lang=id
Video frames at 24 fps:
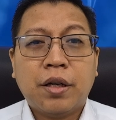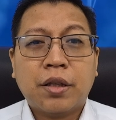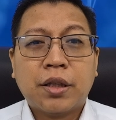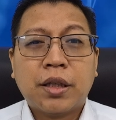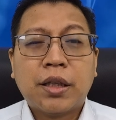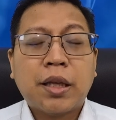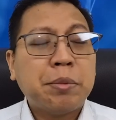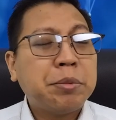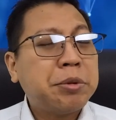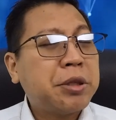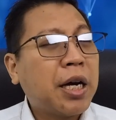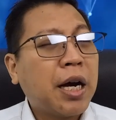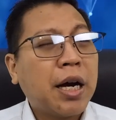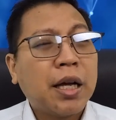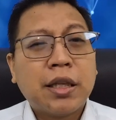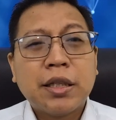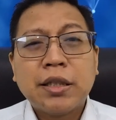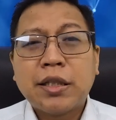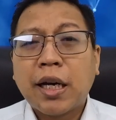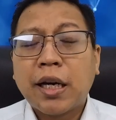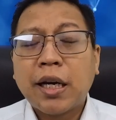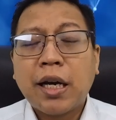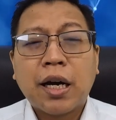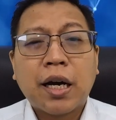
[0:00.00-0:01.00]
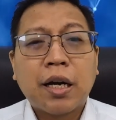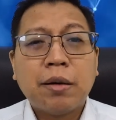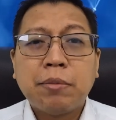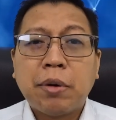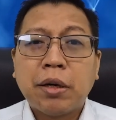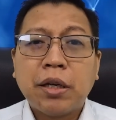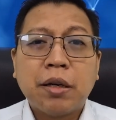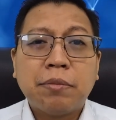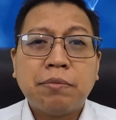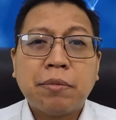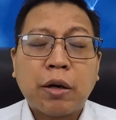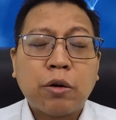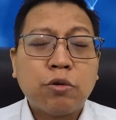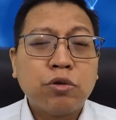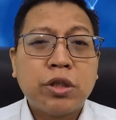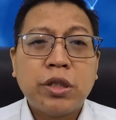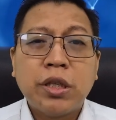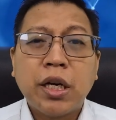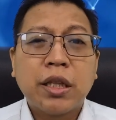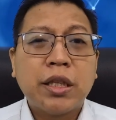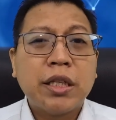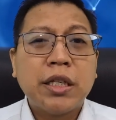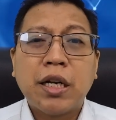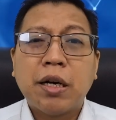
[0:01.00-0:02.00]
Tetapi sangat disayangkan banyak
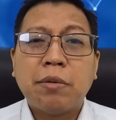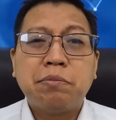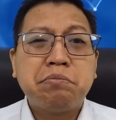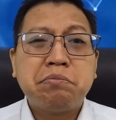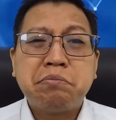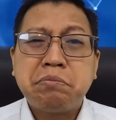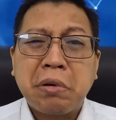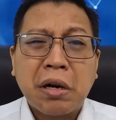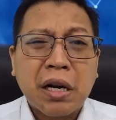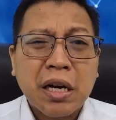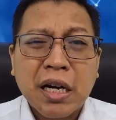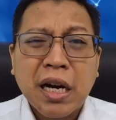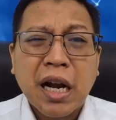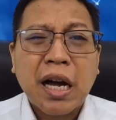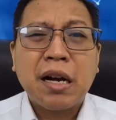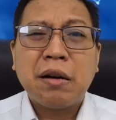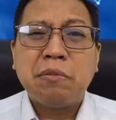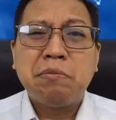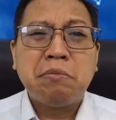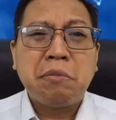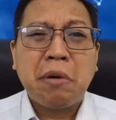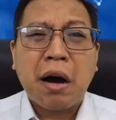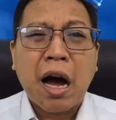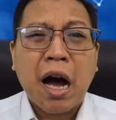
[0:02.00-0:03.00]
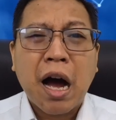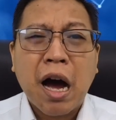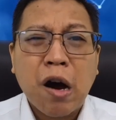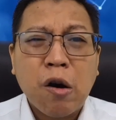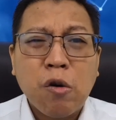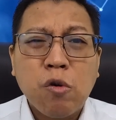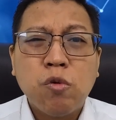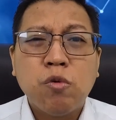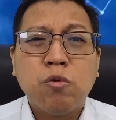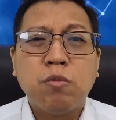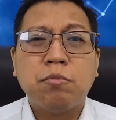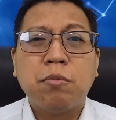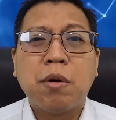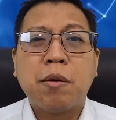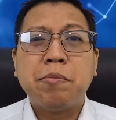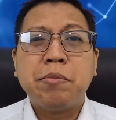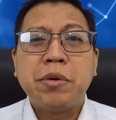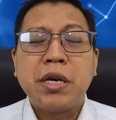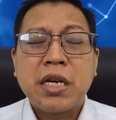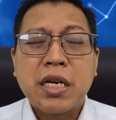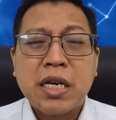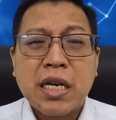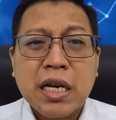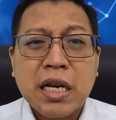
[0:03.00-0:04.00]
manusia tidak pernah mau
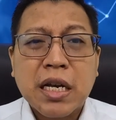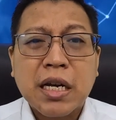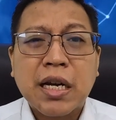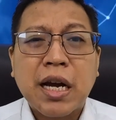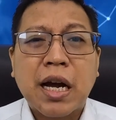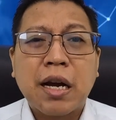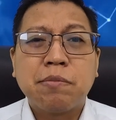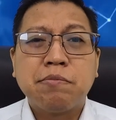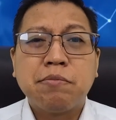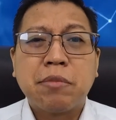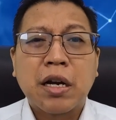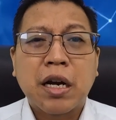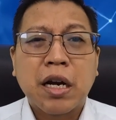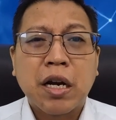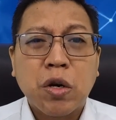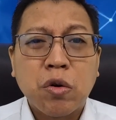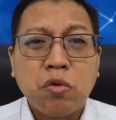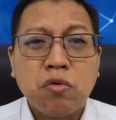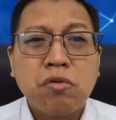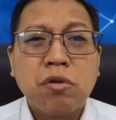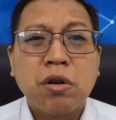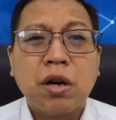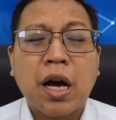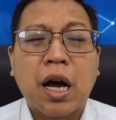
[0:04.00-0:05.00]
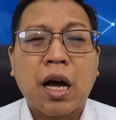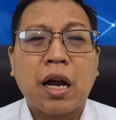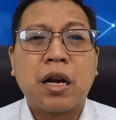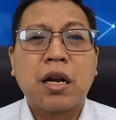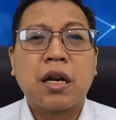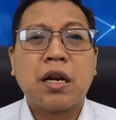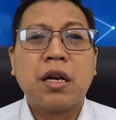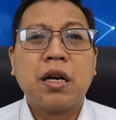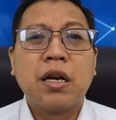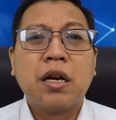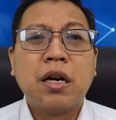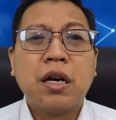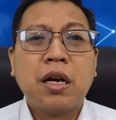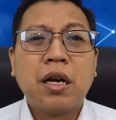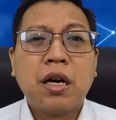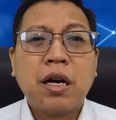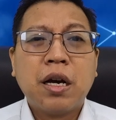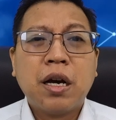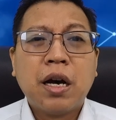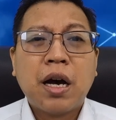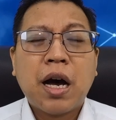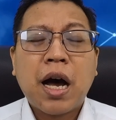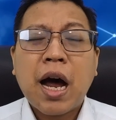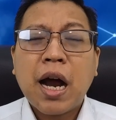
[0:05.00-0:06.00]
memikirkan, merenungkan.
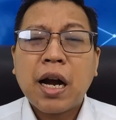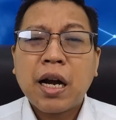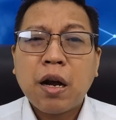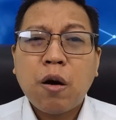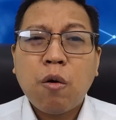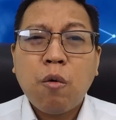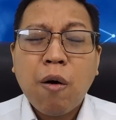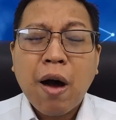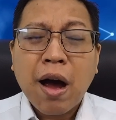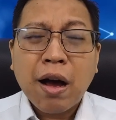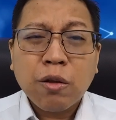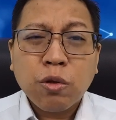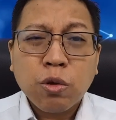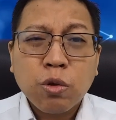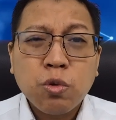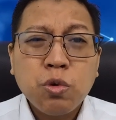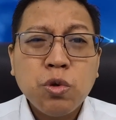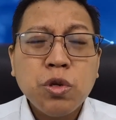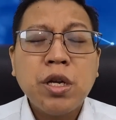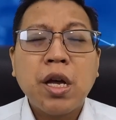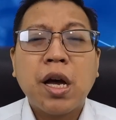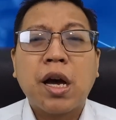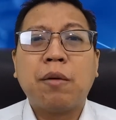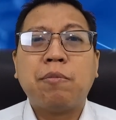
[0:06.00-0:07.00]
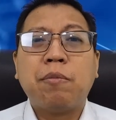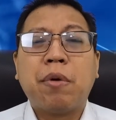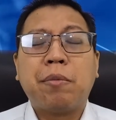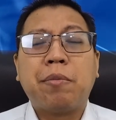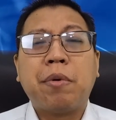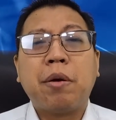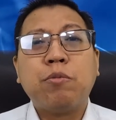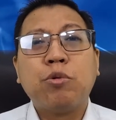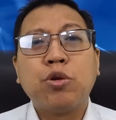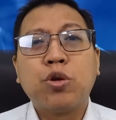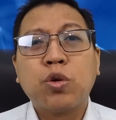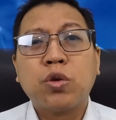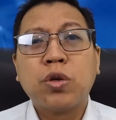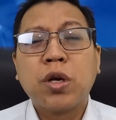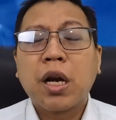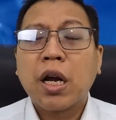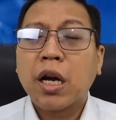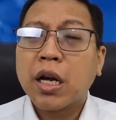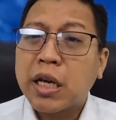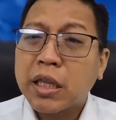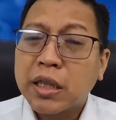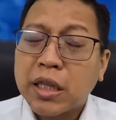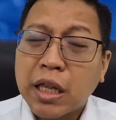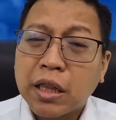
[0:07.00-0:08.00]
Ada waktunya Bapak Ibu Saudara
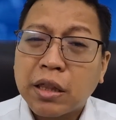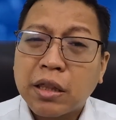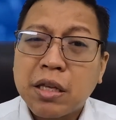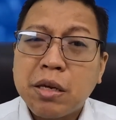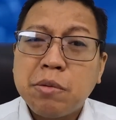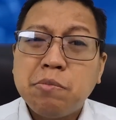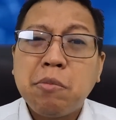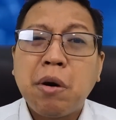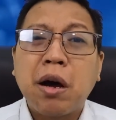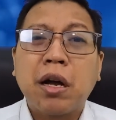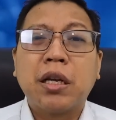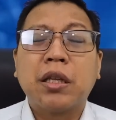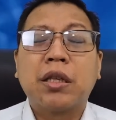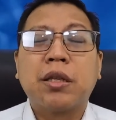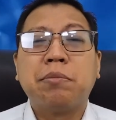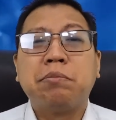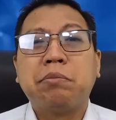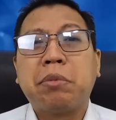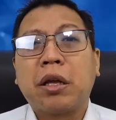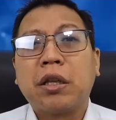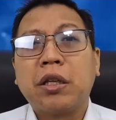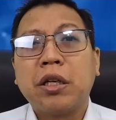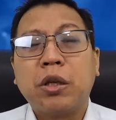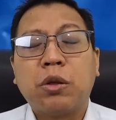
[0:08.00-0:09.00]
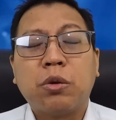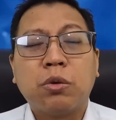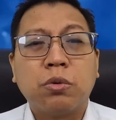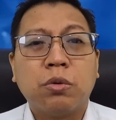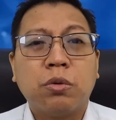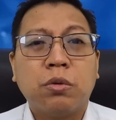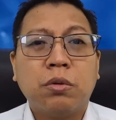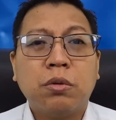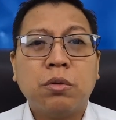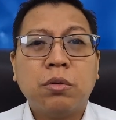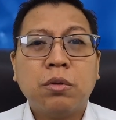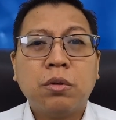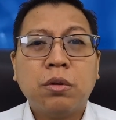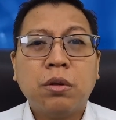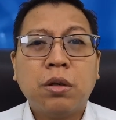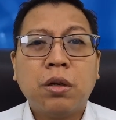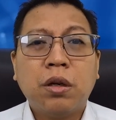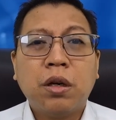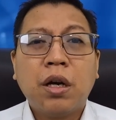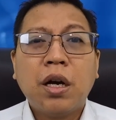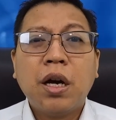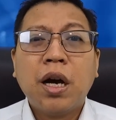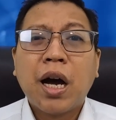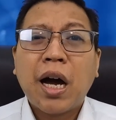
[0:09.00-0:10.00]
kita tiba di tempat itu.
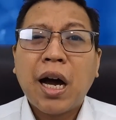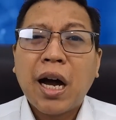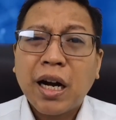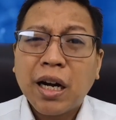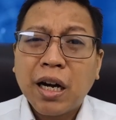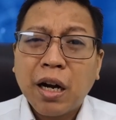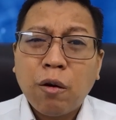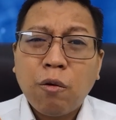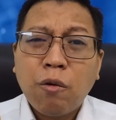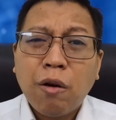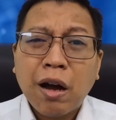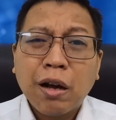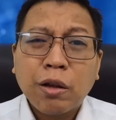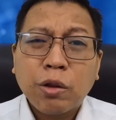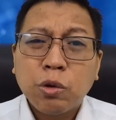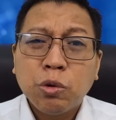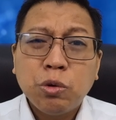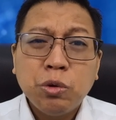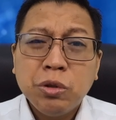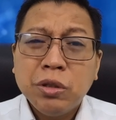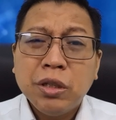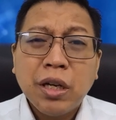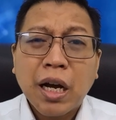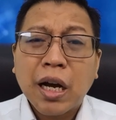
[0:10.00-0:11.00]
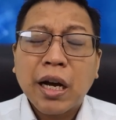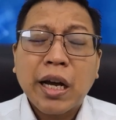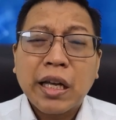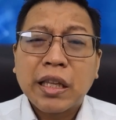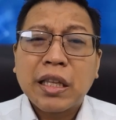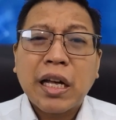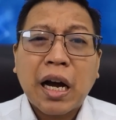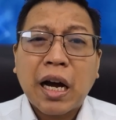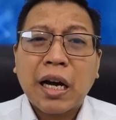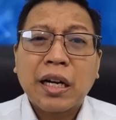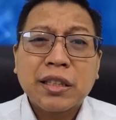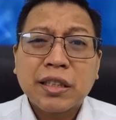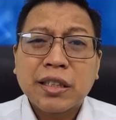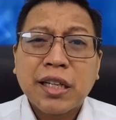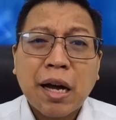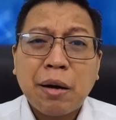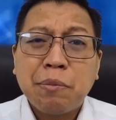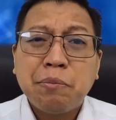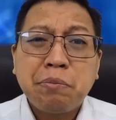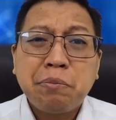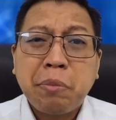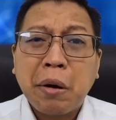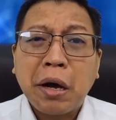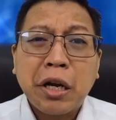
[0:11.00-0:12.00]
Ada waktunya kita akan
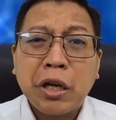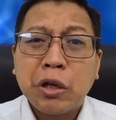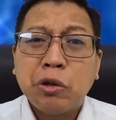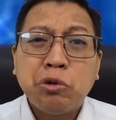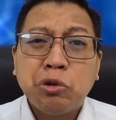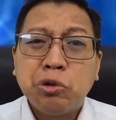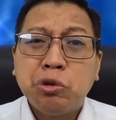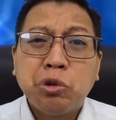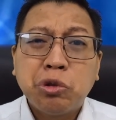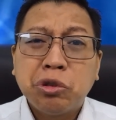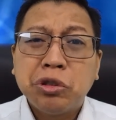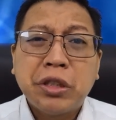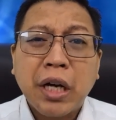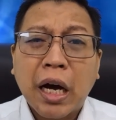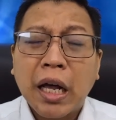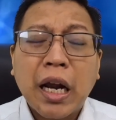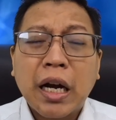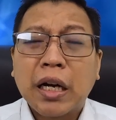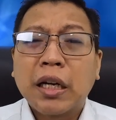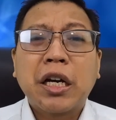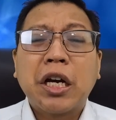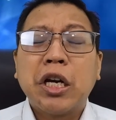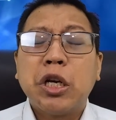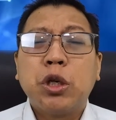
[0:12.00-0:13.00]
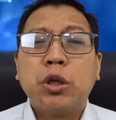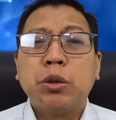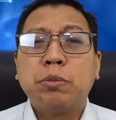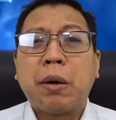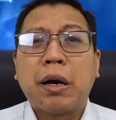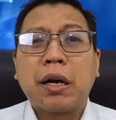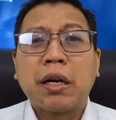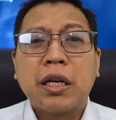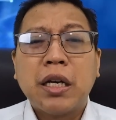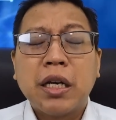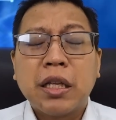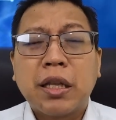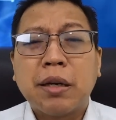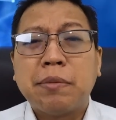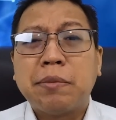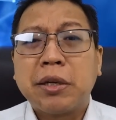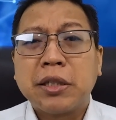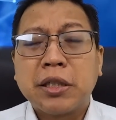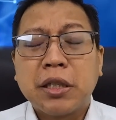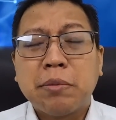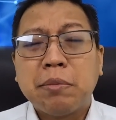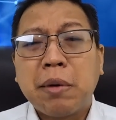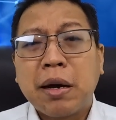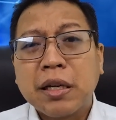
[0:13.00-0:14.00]
sampai di ujung jalan kehidupan kita
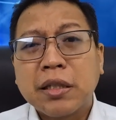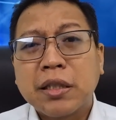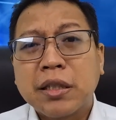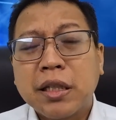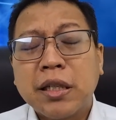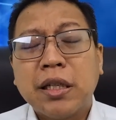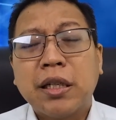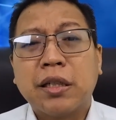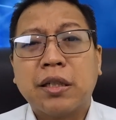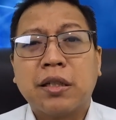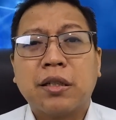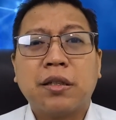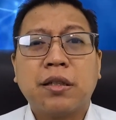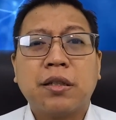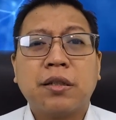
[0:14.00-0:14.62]
masing-masing.